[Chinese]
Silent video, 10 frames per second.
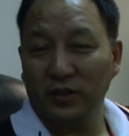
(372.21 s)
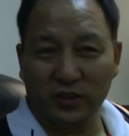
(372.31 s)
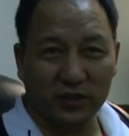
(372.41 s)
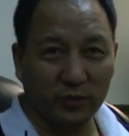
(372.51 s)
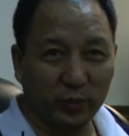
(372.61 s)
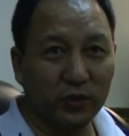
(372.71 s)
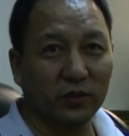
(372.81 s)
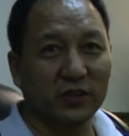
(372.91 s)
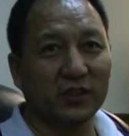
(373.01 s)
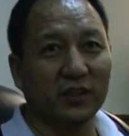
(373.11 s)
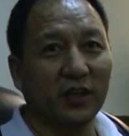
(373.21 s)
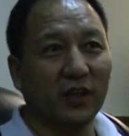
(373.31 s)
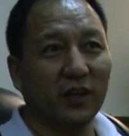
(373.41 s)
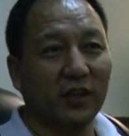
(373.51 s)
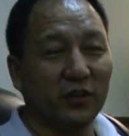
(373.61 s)
只是不同的是，
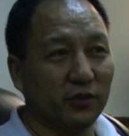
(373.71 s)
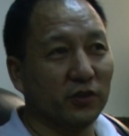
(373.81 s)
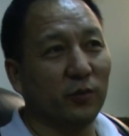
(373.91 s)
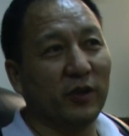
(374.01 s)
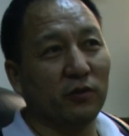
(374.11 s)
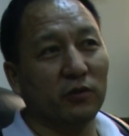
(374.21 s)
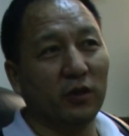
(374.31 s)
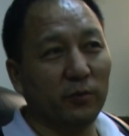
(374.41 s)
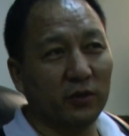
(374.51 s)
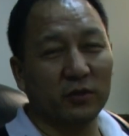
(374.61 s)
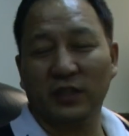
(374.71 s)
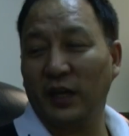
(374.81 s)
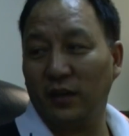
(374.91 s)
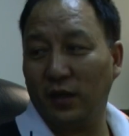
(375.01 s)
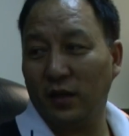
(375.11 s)
有时候把胡萝卜弄
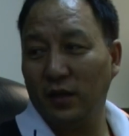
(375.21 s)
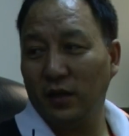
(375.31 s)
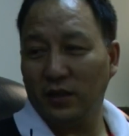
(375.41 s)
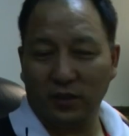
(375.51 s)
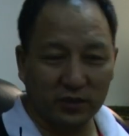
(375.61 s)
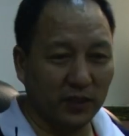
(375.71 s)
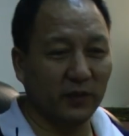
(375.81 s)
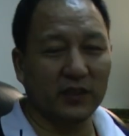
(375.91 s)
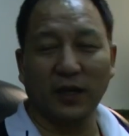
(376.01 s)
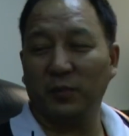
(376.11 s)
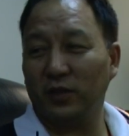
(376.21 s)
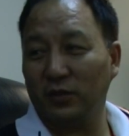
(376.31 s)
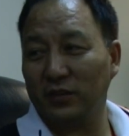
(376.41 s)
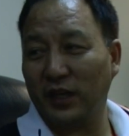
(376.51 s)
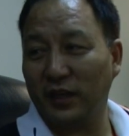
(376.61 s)
大一点，然后再把大棒
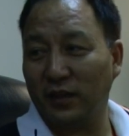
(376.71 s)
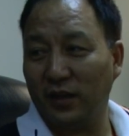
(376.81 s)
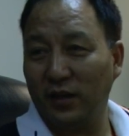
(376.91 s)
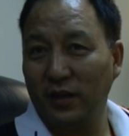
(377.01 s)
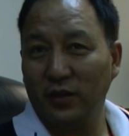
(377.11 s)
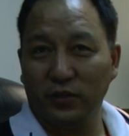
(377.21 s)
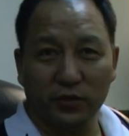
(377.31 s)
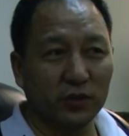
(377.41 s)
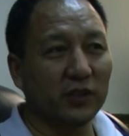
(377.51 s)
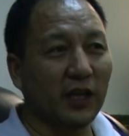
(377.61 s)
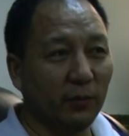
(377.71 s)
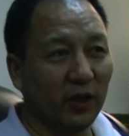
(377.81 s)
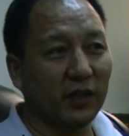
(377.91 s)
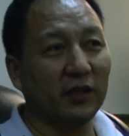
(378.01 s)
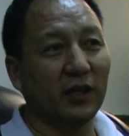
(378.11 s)
弄大一点。有时候大
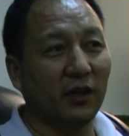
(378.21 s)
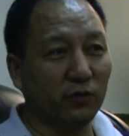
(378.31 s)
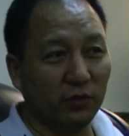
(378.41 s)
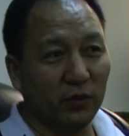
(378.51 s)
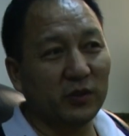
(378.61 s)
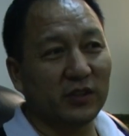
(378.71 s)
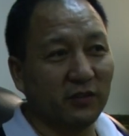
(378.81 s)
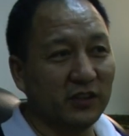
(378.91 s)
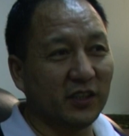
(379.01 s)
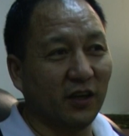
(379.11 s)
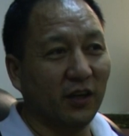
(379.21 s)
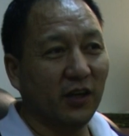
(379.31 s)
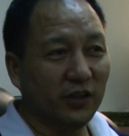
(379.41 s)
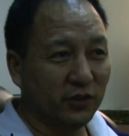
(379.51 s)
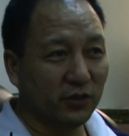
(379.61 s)
棒更大，胡萝卜稍微小；
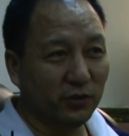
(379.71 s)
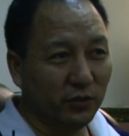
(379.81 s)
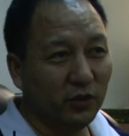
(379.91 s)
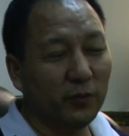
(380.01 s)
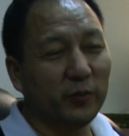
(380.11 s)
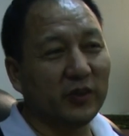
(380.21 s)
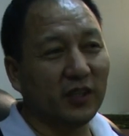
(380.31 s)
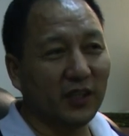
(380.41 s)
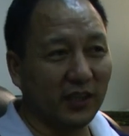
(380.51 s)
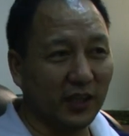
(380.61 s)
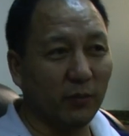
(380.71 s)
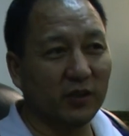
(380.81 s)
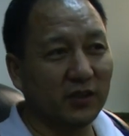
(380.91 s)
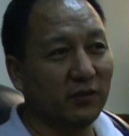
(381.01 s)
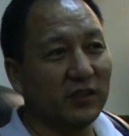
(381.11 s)
有时候胡萝卜比较大，大
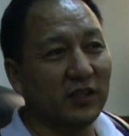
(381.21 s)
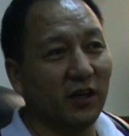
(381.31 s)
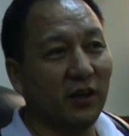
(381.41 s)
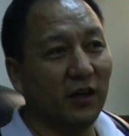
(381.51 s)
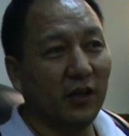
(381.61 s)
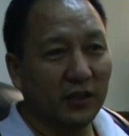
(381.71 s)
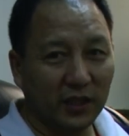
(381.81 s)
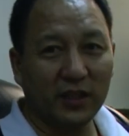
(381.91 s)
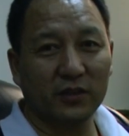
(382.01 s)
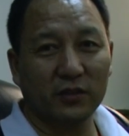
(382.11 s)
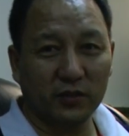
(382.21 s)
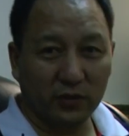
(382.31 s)
棒稍微小。但它